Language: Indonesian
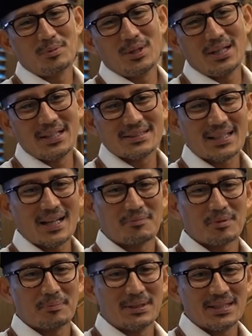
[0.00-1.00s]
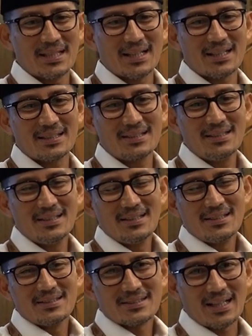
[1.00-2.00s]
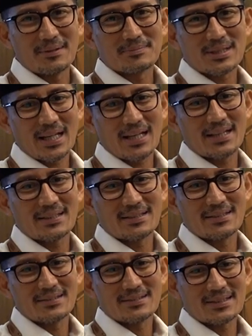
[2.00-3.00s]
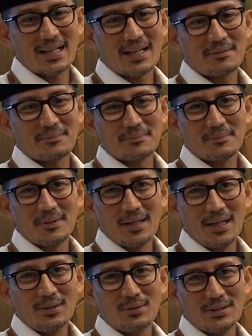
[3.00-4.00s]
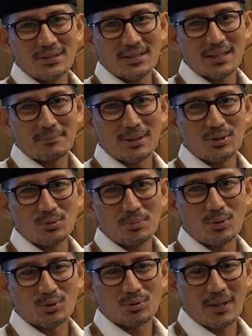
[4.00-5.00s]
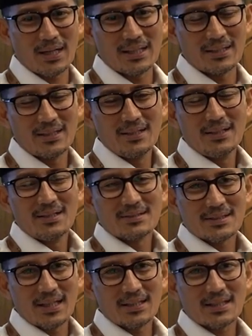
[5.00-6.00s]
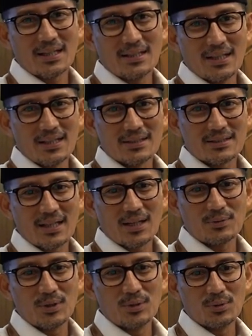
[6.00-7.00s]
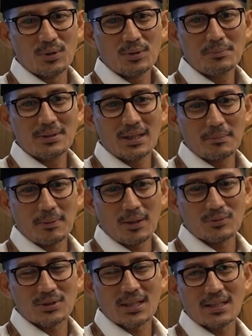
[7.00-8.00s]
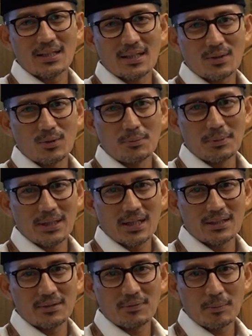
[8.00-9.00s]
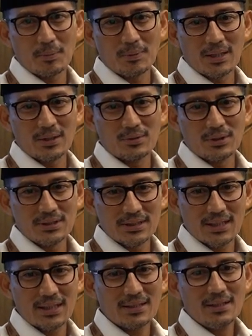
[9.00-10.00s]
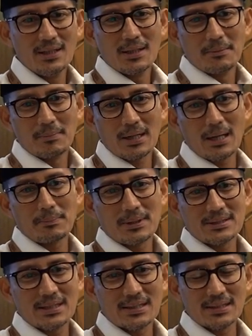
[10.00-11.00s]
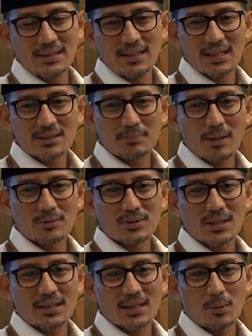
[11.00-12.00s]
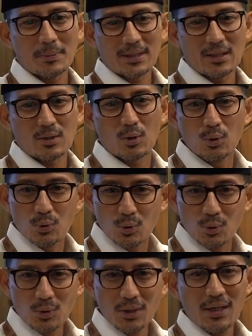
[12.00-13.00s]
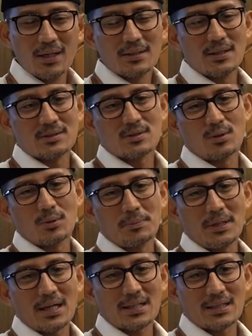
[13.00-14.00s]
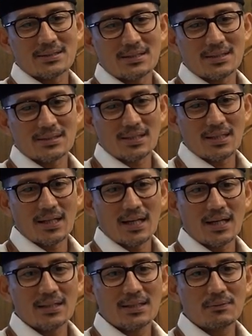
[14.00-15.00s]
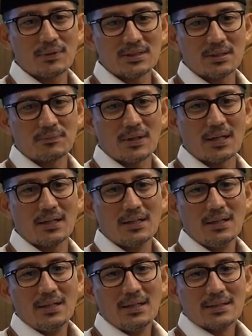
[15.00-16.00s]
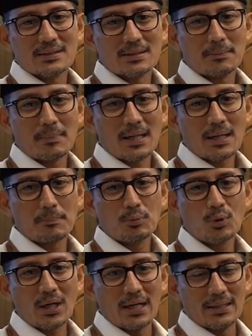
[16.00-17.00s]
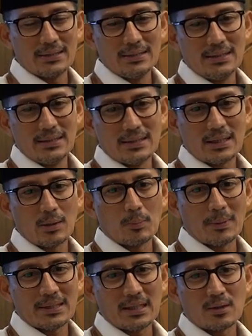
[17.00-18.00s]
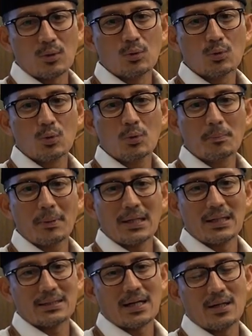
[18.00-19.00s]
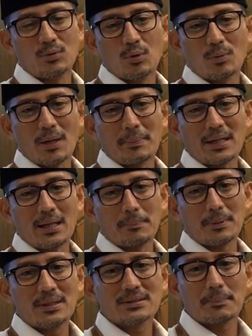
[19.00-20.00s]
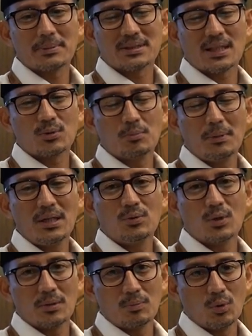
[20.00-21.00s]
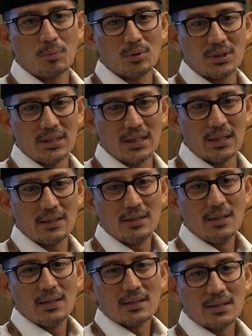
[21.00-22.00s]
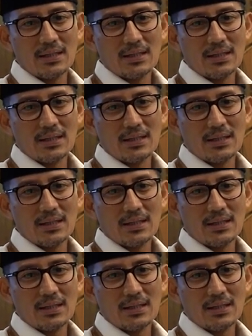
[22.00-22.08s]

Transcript: Buddhaya, Salam Kebajikan, Salam Sehat, Salam Indonesia Maju Penuh Semangat. Saya Sandiaga Salahuddin Uno, Menteri Pariwisata dan Ekonomi Kreatif Republik Indonesia, mengapresiasi Dinas Pariwisata Kabupaten Klungkung dan seluruh pihak atas terselenggaranya Festival Semarapura di Kabupaten Klungkung pada tanggal 28 April sampai 1 Mei 2023.